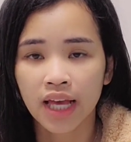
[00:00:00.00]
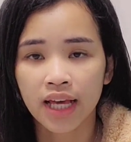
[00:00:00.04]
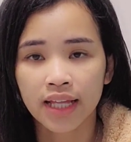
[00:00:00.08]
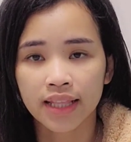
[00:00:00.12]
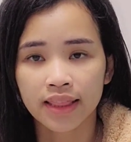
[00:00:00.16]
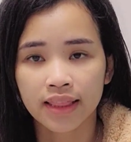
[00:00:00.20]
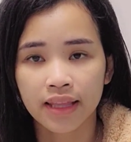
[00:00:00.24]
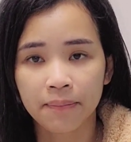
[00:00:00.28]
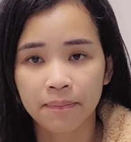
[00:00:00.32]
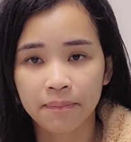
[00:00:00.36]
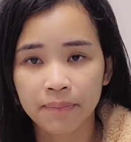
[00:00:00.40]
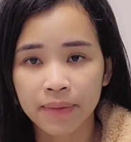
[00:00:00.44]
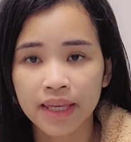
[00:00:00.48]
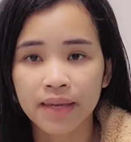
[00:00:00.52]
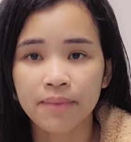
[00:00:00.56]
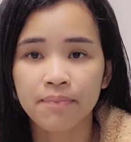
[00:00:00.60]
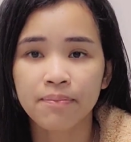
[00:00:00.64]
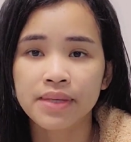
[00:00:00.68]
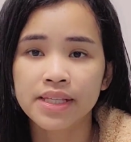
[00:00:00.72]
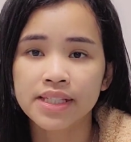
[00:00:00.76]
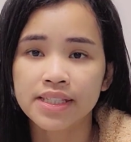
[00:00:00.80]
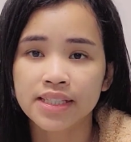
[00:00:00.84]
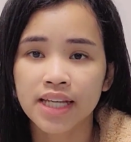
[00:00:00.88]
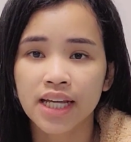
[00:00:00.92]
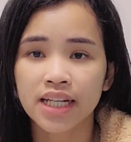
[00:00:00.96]
tapi
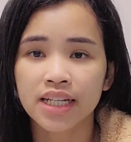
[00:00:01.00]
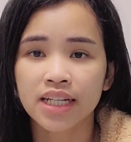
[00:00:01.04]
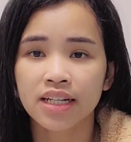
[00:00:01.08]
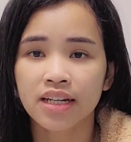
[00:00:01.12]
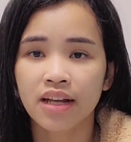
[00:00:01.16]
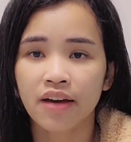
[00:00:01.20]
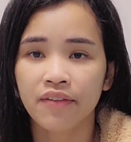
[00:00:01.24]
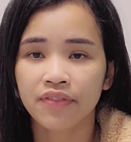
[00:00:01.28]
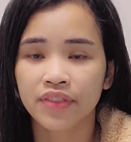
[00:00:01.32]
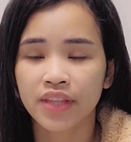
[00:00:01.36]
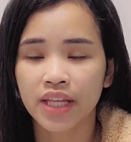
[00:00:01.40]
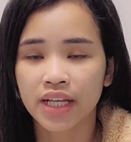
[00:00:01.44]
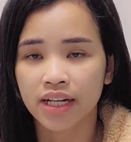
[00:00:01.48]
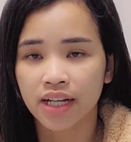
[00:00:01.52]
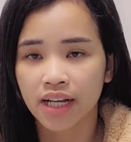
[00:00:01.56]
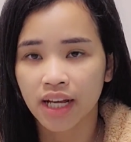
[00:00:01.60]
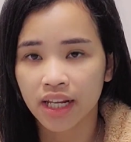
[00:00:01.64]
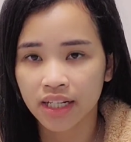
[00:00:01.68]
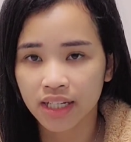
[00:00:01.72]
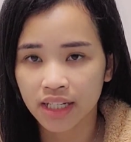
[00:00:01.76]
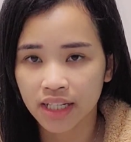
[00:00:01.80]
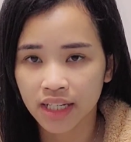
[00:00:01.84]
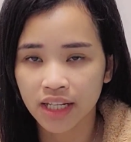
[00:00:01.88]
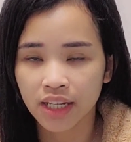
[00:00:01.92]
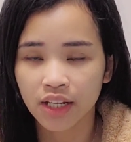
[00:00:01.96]
bisa
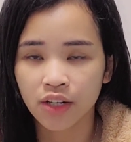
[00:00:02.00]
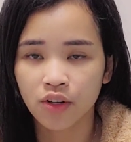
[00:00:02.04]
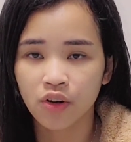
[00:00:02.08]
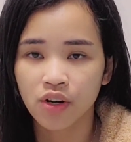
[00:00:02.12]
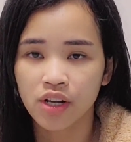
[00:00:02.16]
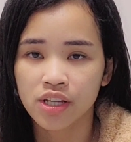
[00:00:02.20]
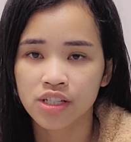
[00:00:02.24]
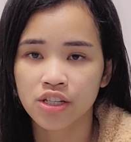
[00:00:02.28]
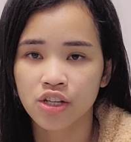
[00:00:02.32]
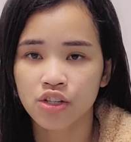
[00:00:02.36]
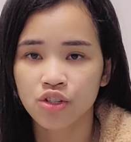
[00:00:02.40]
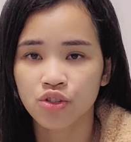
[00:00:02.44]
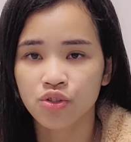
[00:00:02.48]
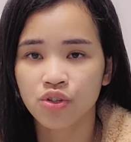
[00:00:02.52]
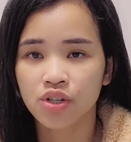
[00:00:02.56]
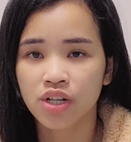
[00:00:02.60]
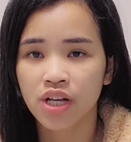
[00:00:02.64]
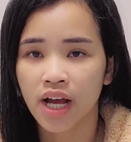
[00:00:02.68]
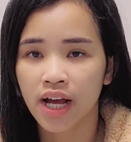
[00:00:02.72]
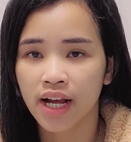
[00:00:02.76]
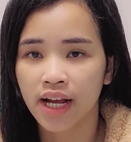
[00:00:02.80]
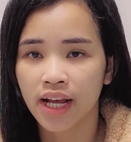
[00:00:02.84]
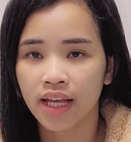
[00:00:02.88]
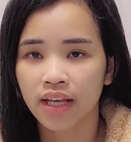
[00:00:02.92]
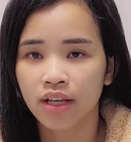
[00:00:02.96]
didaftarkan di Indonesia
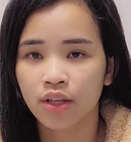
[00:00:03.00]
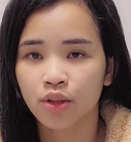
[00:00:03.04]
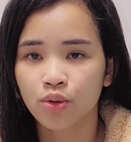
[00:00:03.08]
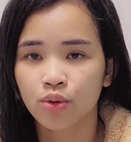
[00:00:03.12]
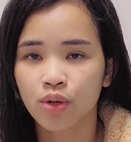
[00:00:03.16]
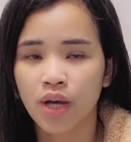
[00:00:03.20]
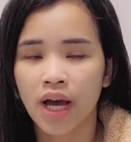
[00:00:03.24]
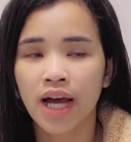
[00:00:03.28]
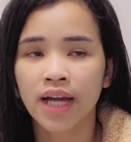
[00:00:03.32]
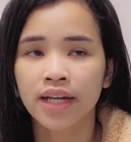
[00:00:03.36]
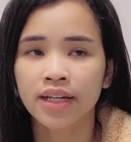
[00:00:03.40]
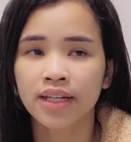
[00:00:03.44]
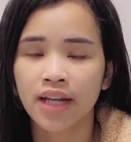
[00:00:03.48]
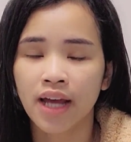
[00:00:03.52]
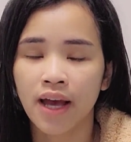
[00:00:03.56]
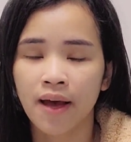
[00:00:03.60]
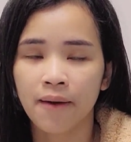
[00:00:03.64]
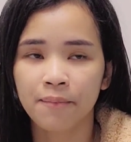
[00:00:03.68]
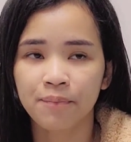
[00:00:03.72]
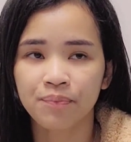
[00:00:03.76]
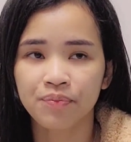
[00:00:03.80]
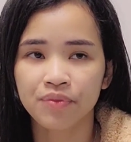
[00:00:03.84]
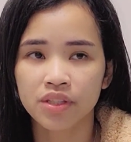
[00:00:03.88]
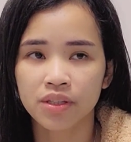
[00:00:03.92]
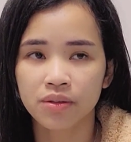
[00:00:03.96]
juga kayak gitu ada
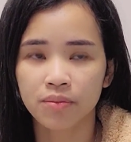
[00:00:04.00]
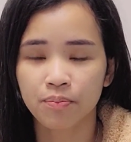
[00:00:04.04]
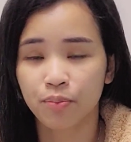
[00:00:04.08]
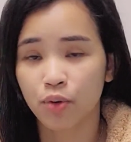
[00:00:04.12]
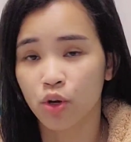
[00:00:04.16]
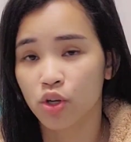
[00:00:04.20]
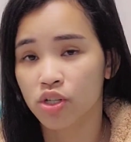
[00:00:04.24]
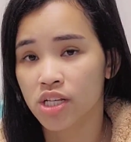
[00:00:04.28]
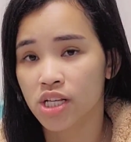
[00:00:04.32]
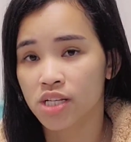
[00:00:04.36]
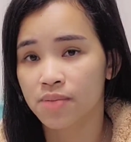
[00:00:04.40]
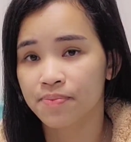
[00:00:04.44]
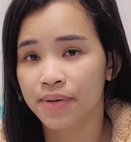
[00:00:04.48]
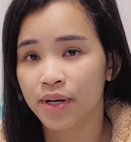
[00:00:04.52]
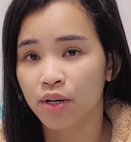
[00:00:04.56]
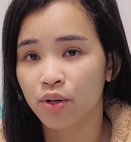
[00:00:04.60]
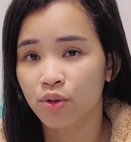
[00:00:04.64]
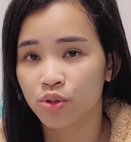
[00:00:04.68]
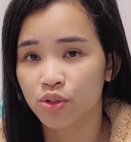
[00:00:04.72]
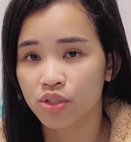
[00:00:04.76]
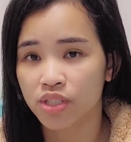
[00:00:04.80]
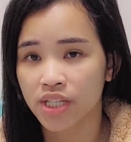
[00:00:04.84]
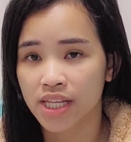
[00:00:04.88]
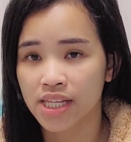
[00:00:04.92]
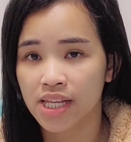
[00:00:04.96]
proses
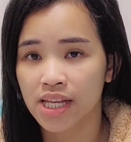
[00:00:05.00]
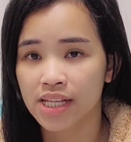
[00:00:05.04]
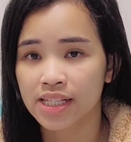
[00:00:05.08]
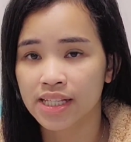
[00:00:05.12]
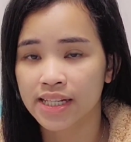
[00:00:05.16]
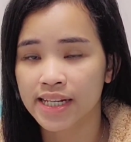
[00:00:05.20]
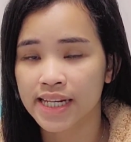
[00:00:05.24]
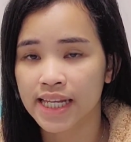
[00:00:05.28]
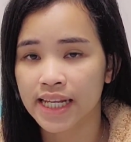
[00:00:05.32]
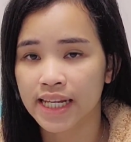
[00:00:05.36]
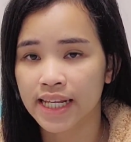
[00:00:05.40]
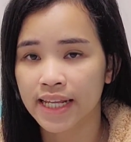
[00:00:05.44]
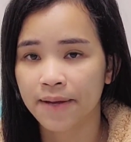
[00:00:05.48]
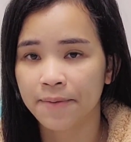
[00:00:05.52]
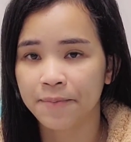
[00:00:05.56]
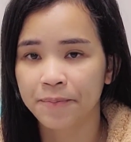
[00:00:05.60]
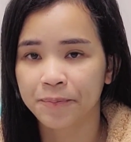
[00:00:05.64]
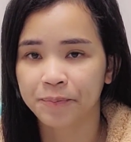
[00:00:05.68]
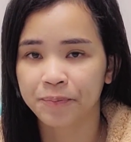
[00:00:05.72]
pengurusannya sendiri